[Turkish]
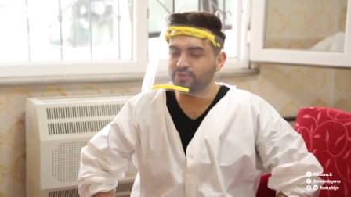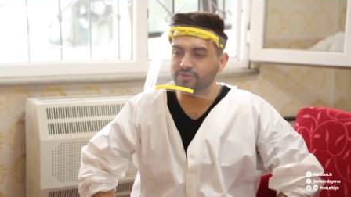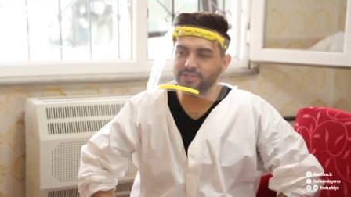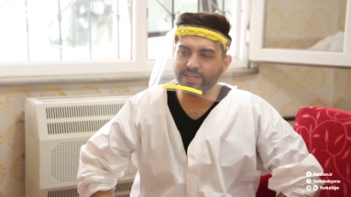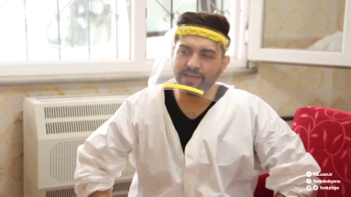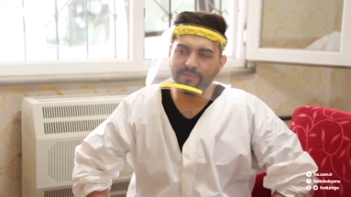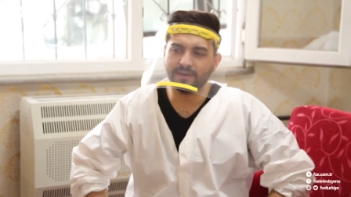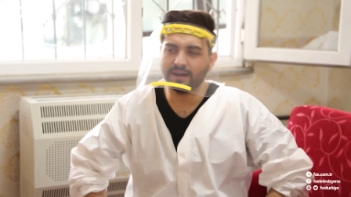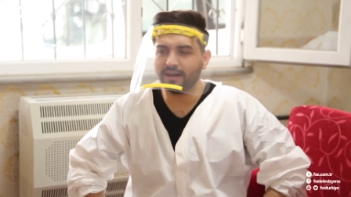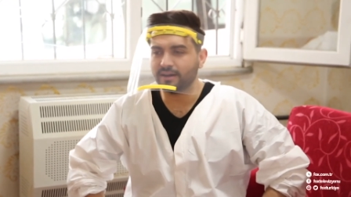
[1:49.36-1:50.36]
düşünceye
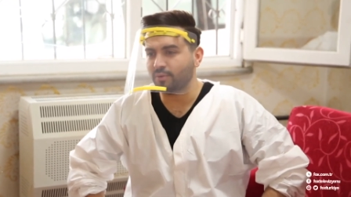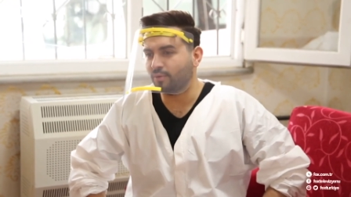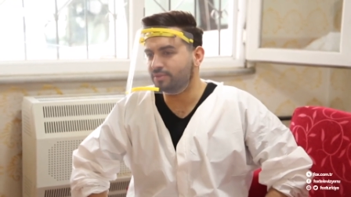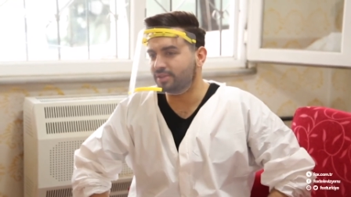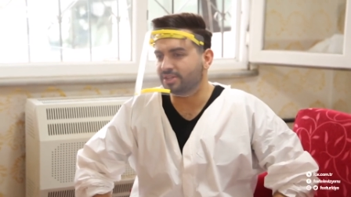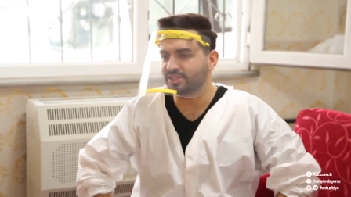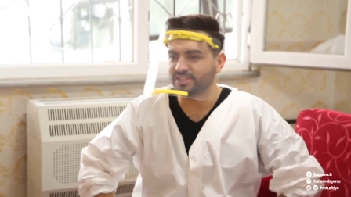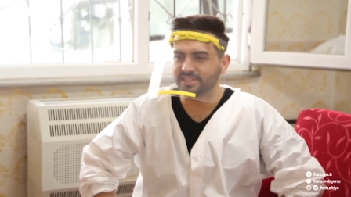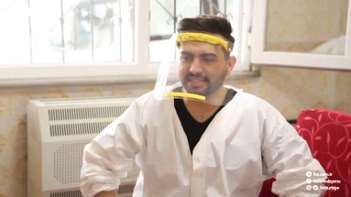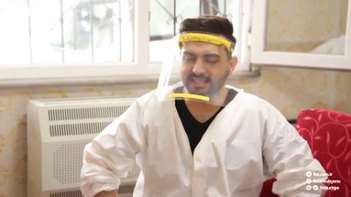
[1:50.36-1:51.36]
bak, evet. ondaki
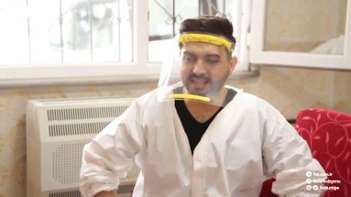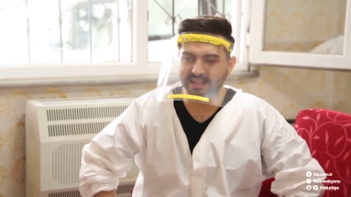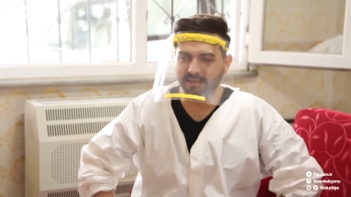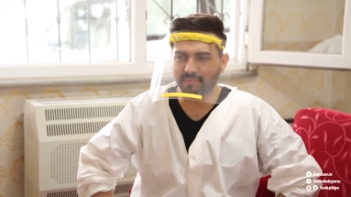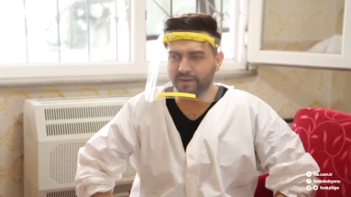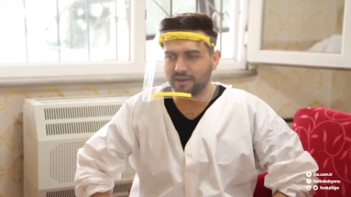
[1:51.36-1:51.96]
sinsiliğe